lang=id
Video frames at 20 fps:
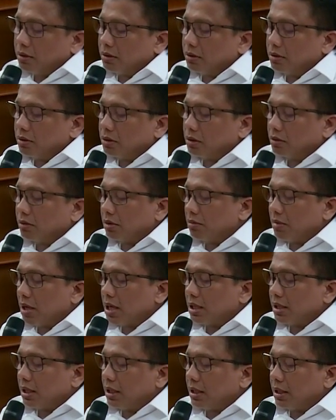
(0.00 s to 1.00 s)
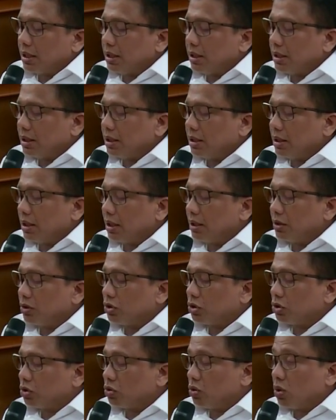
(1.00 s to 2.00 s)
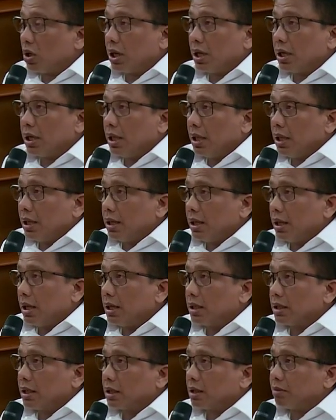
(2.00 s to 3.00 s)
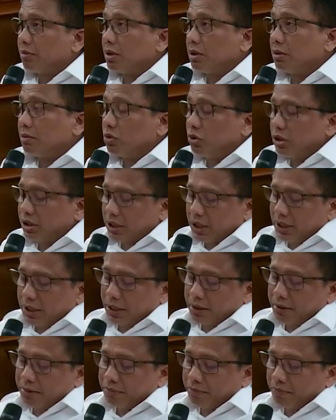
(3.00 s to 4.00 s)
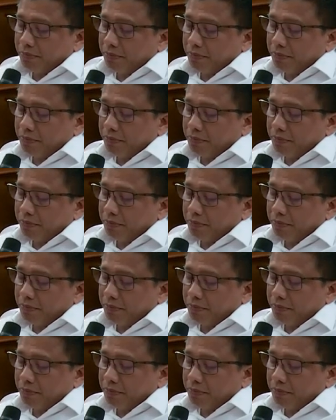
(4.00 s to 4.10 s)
untuk memanggil Riki dan Yosua agar menemui saya.